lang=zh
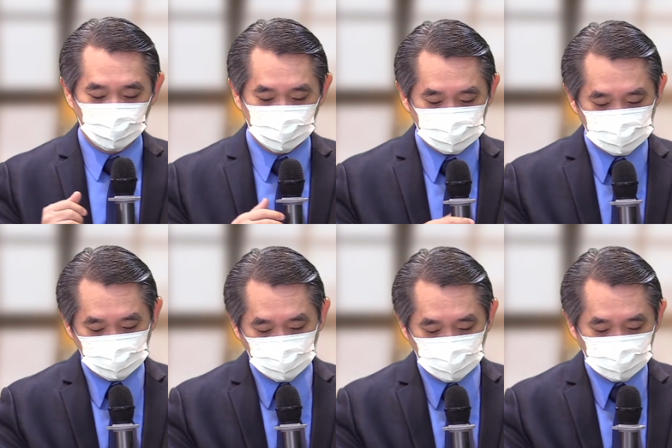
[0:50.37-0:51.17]
我们
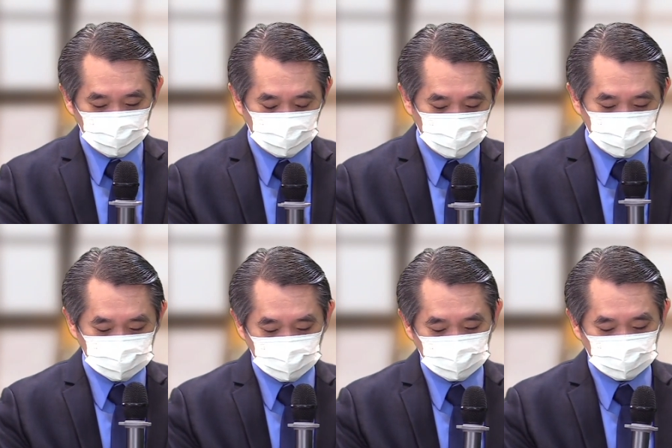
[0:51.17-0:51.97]
今天很高
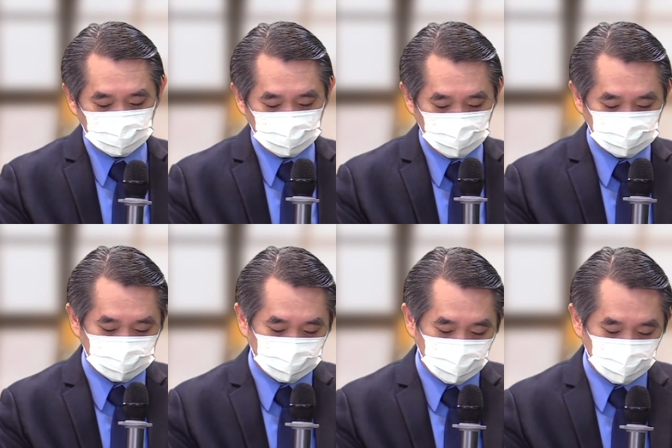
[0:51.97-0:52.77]
兴邀
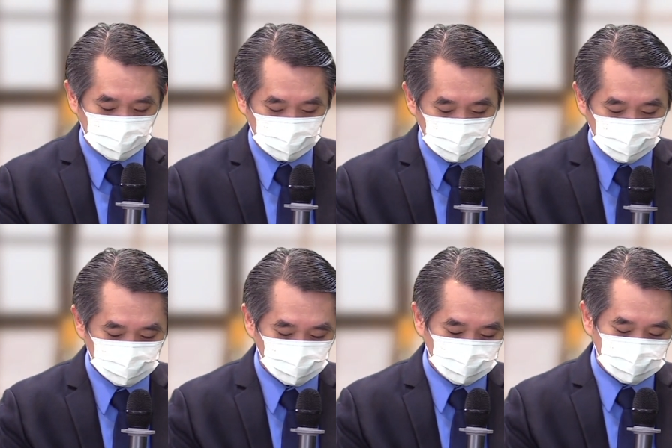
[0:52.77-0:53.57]
请到
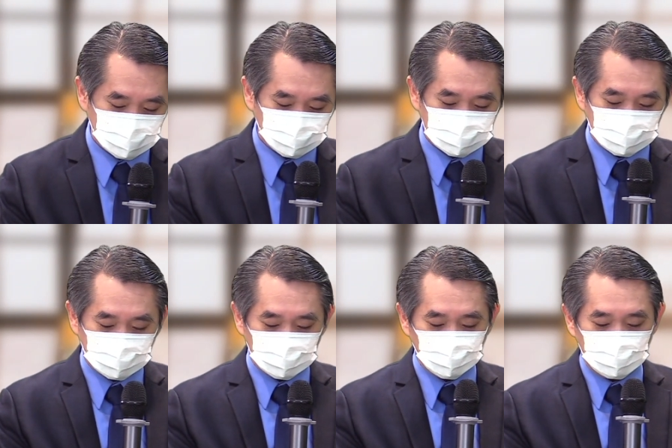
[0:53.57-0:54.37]
恒春基督教
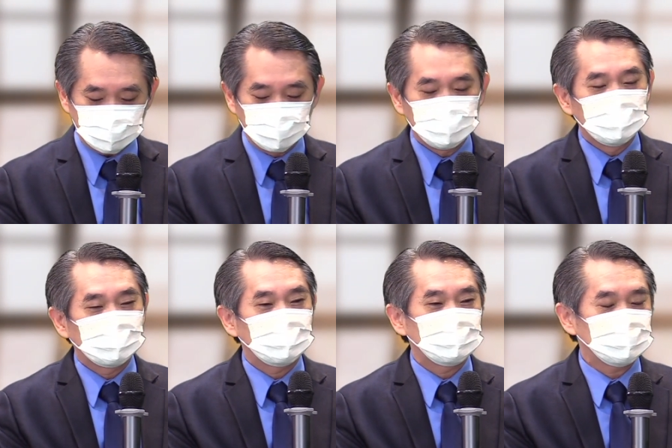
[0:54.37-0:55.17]
医院
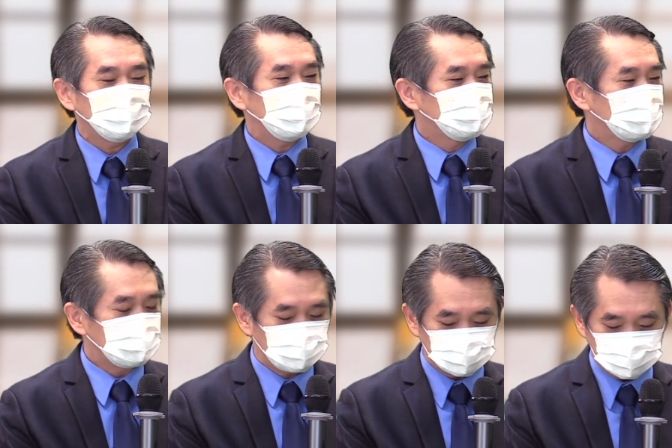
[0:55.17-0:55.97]
的日本宣
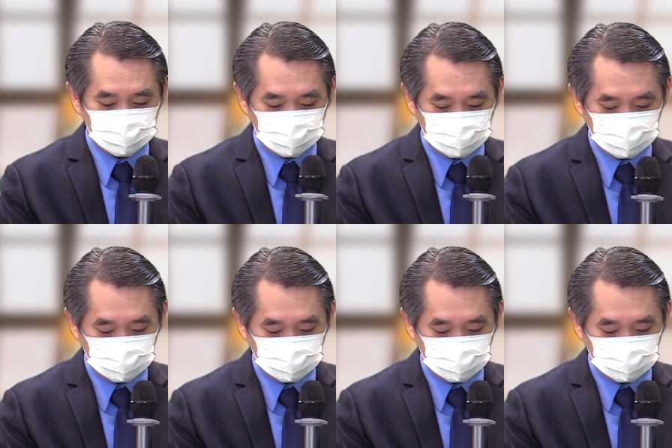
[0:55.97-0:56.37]
教士。